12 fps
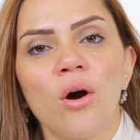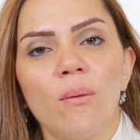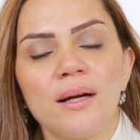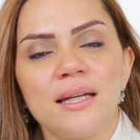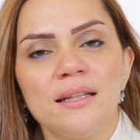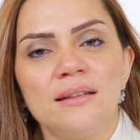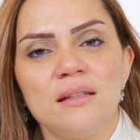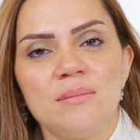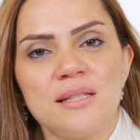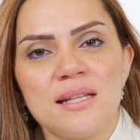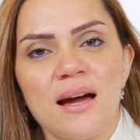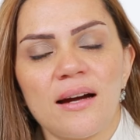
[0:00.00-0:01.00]
وأكيد اللي
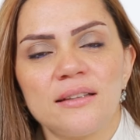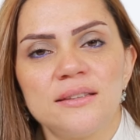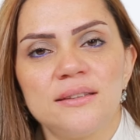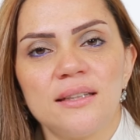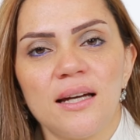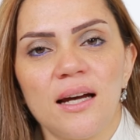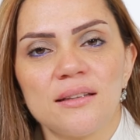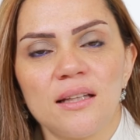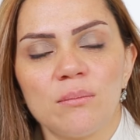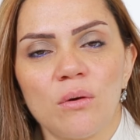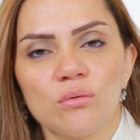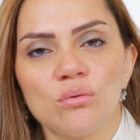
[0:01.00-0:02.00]
بيساعد هذا
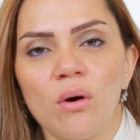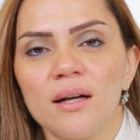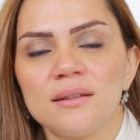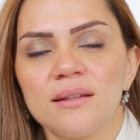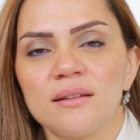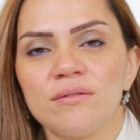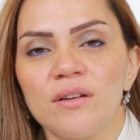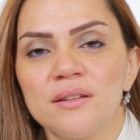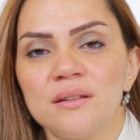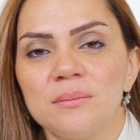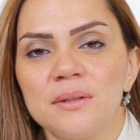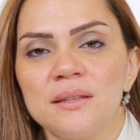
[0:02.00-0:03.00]
الموضوع أكثر
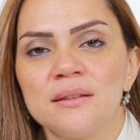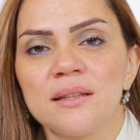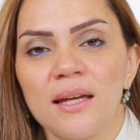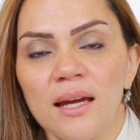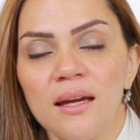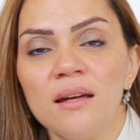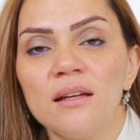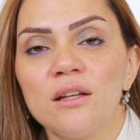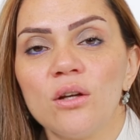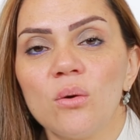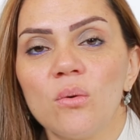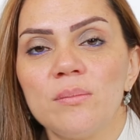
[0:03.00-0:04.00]
فيتامين كي
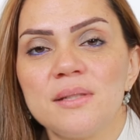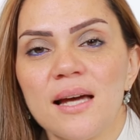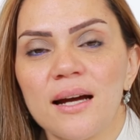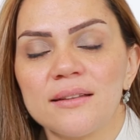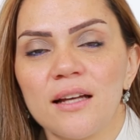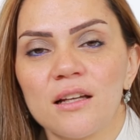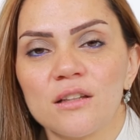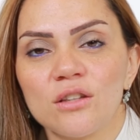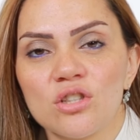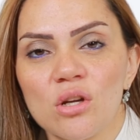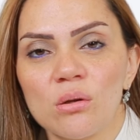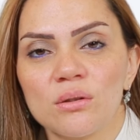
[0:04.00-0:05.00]
اللي هو بيساعد على
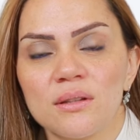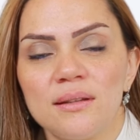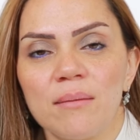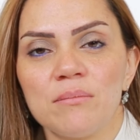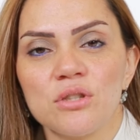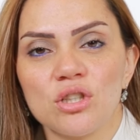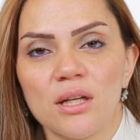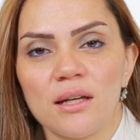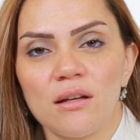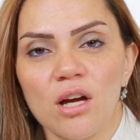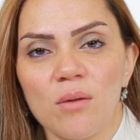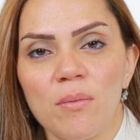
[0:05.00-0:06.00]
تجلط الدم
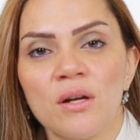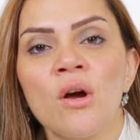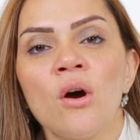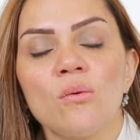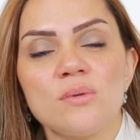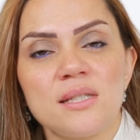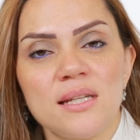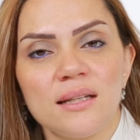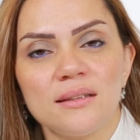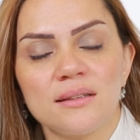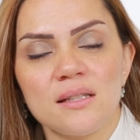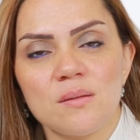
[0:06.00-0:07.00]
بشكل أكبر
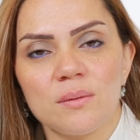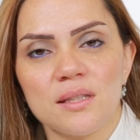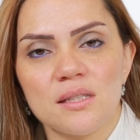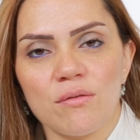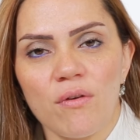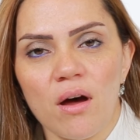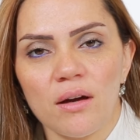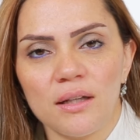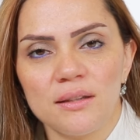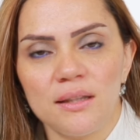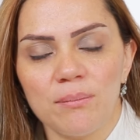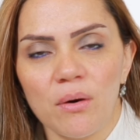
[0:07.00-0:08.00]
وزيادة نسبة الصفائح
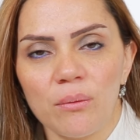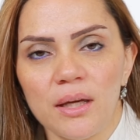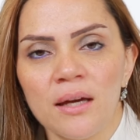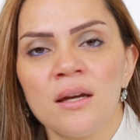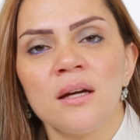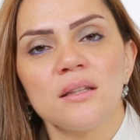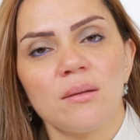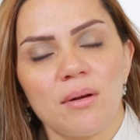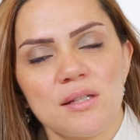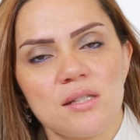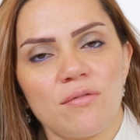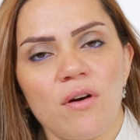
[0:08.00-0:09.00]
الدموية طبعا
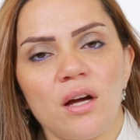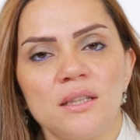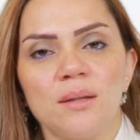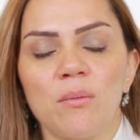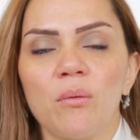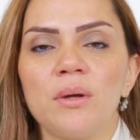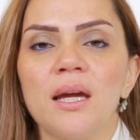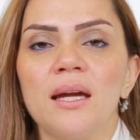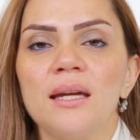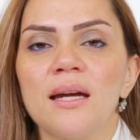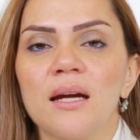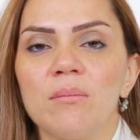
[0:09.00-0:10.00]
الصفائح الدموية
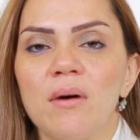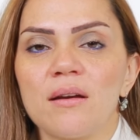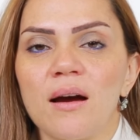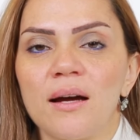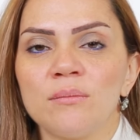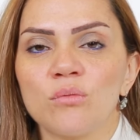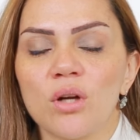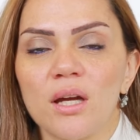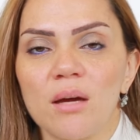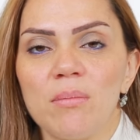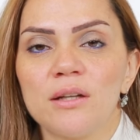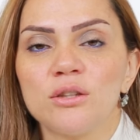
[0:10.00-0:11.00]
هي عبارة عن
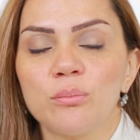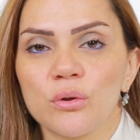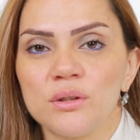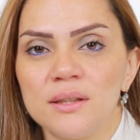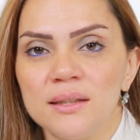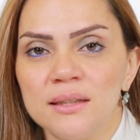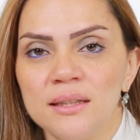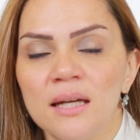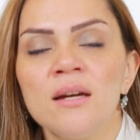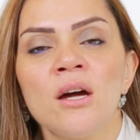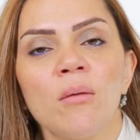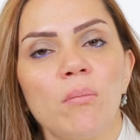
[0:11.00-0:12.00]
مركبات
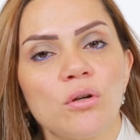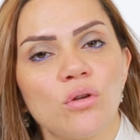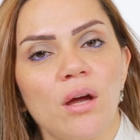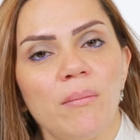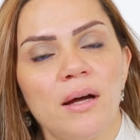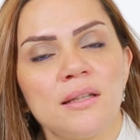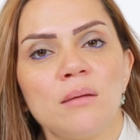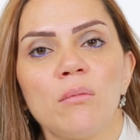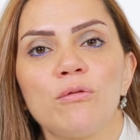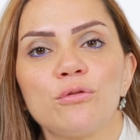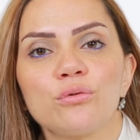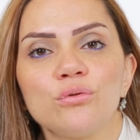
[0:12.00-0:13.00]
بروتينية برضه
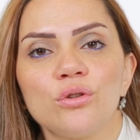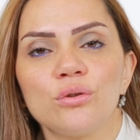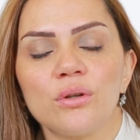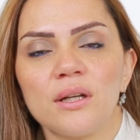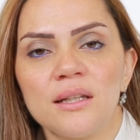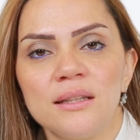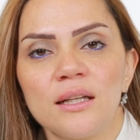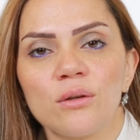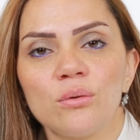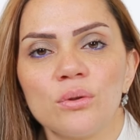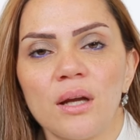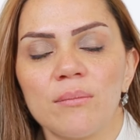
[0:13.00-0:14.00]
كمان المفروض انه احنا
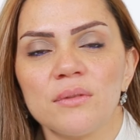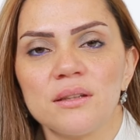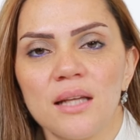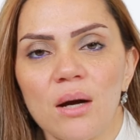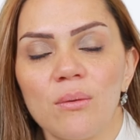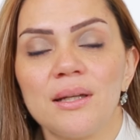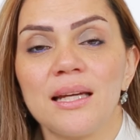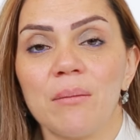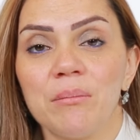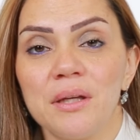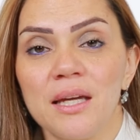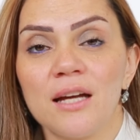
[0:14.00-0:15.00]
نكون عم نتناول
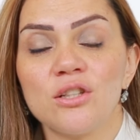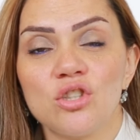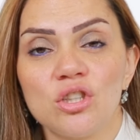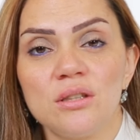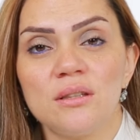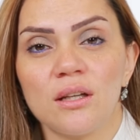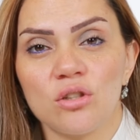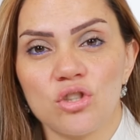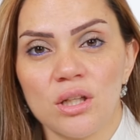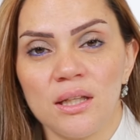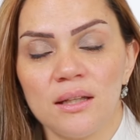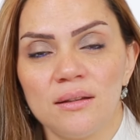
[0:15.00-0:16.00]
كميات جدا
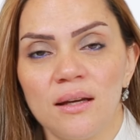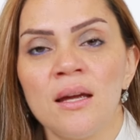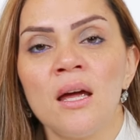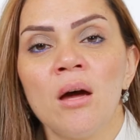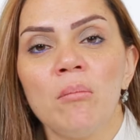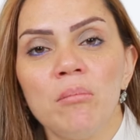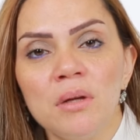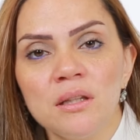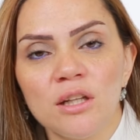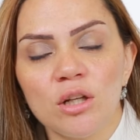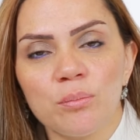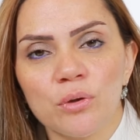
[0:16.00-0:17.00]
جيده
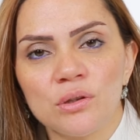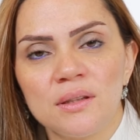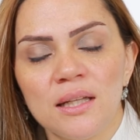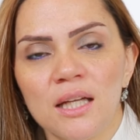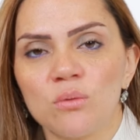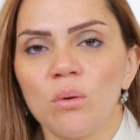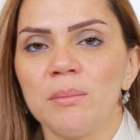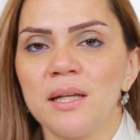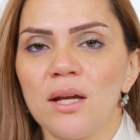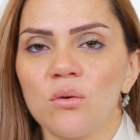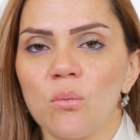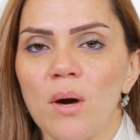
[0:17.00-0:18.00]
من البروتينات ومن
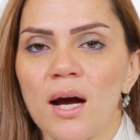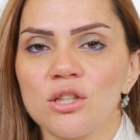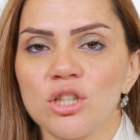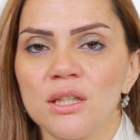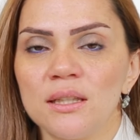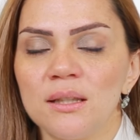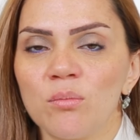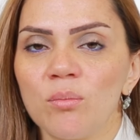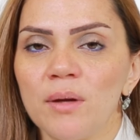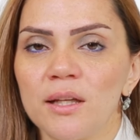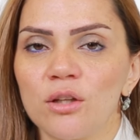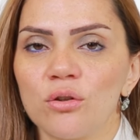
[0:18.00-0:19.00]
انواع جيده
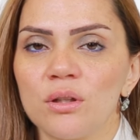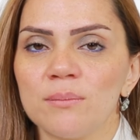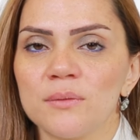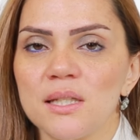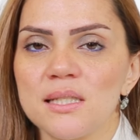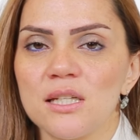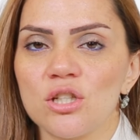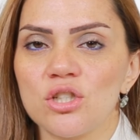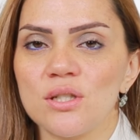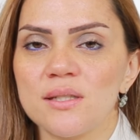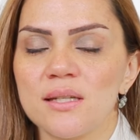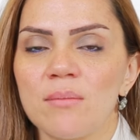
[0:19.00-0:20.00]
ممكن انه يمتص
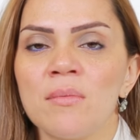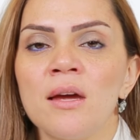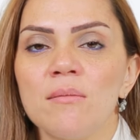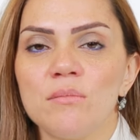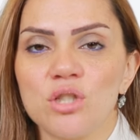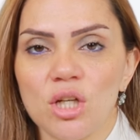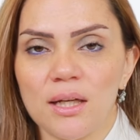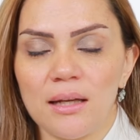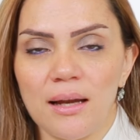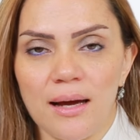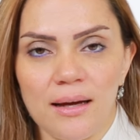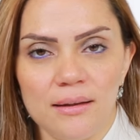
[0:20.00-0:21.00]
الجسم بشكل
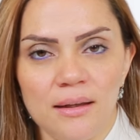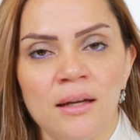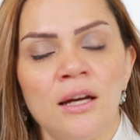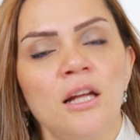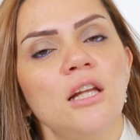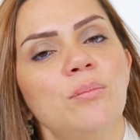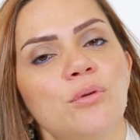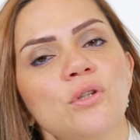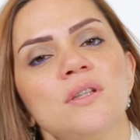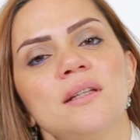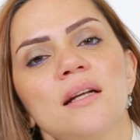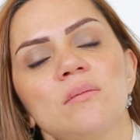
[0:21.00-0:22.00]
عالي
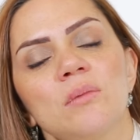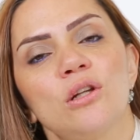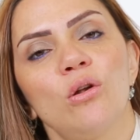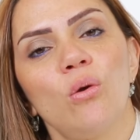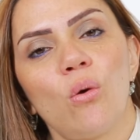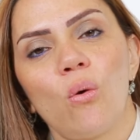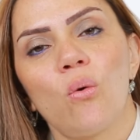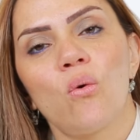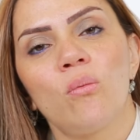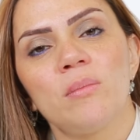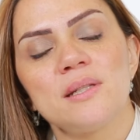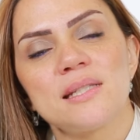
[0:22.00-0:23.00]
البروتينات مثل
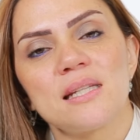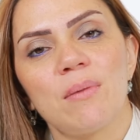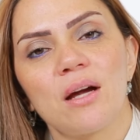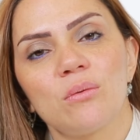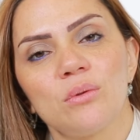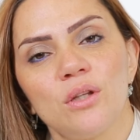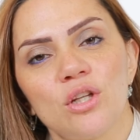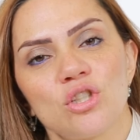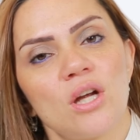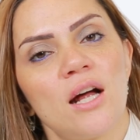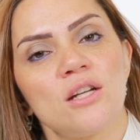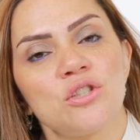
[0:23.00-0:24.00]
اللحوم السمك
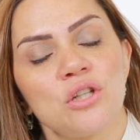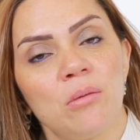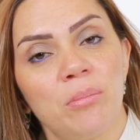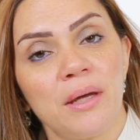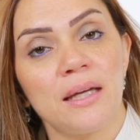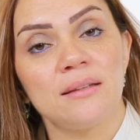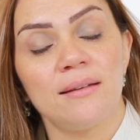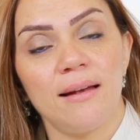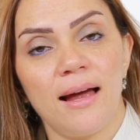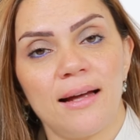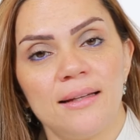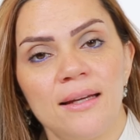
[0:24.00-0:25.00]
والدجاج البيض
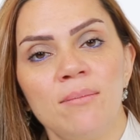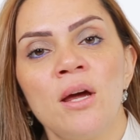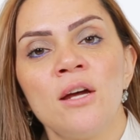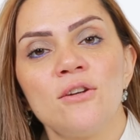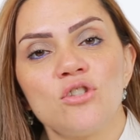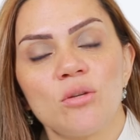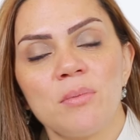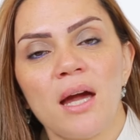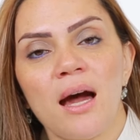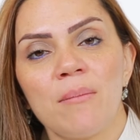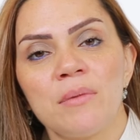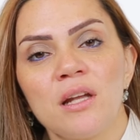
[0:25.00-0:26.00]
الحليب
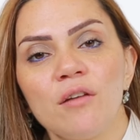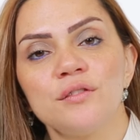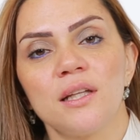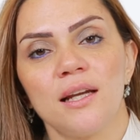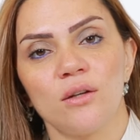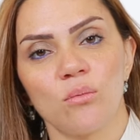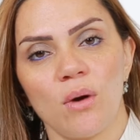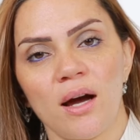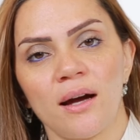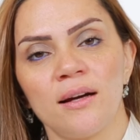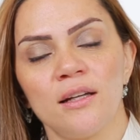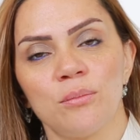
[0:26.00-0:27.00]
جميعها من افضل
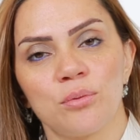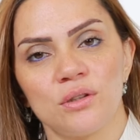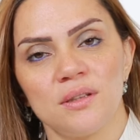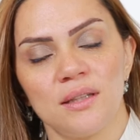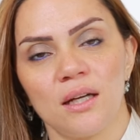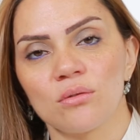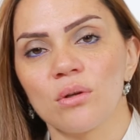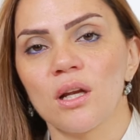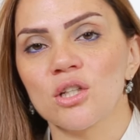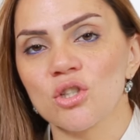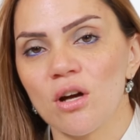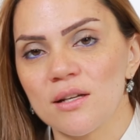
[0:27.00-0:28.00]
انواع البروتينات
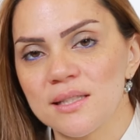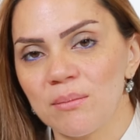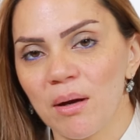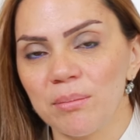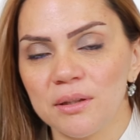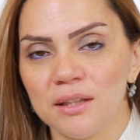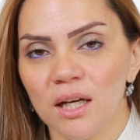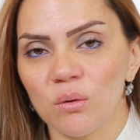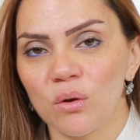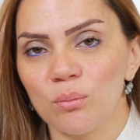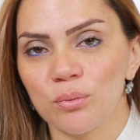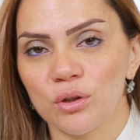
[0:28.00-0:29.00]
والاشخاص اللي ما
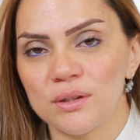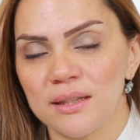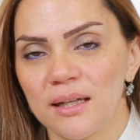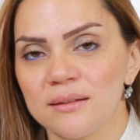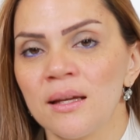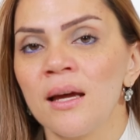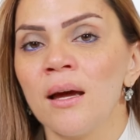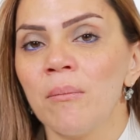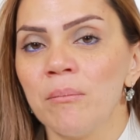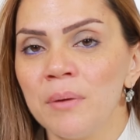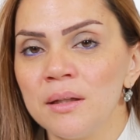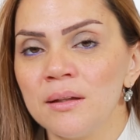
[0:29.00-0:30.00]
بتناول البروتينات
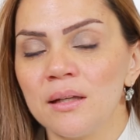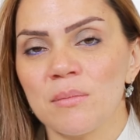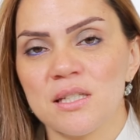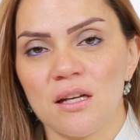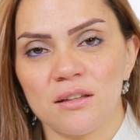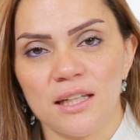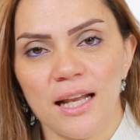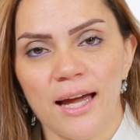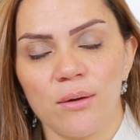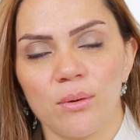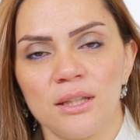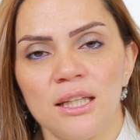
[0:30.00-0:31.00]
من المصادر
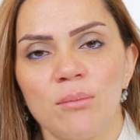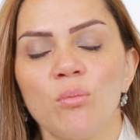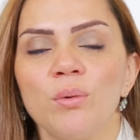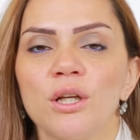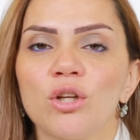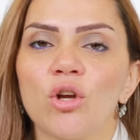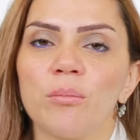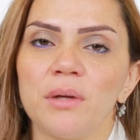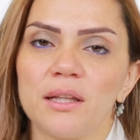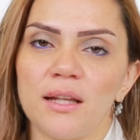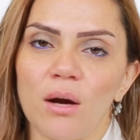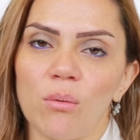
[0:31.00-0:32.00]
الحيوانيه ممكن انهم
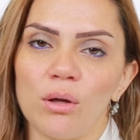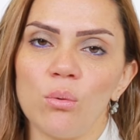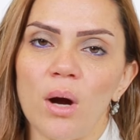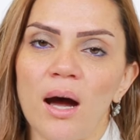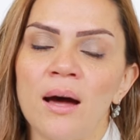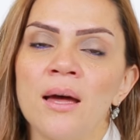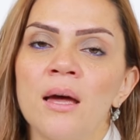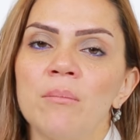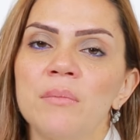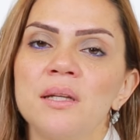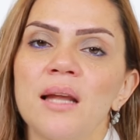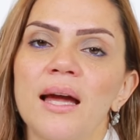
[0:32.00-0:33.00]
يتناولوها
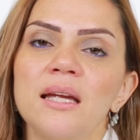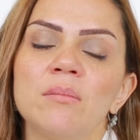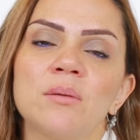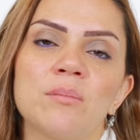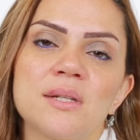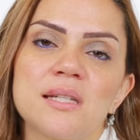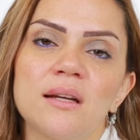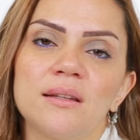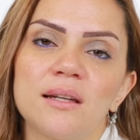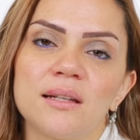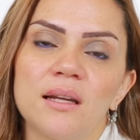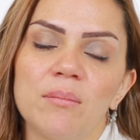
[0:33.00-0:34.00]
من اي من
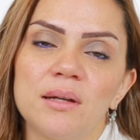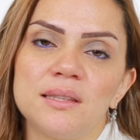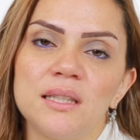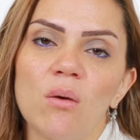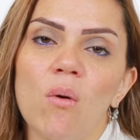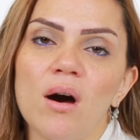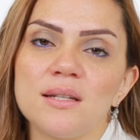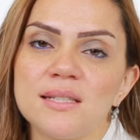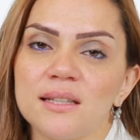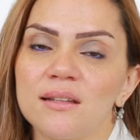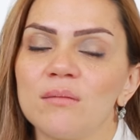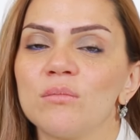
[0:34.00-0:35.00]
المصادر النباتيه
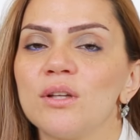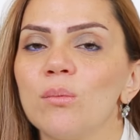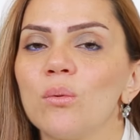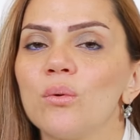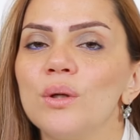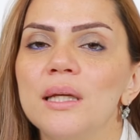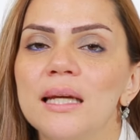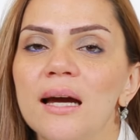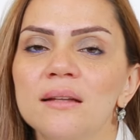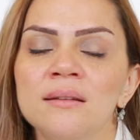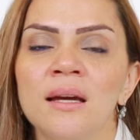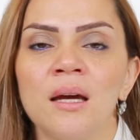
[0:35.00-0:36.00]
وخاصه من
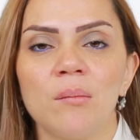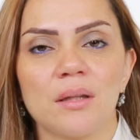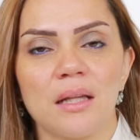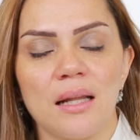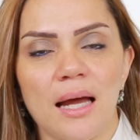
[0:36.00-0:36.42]
البقوليات مثل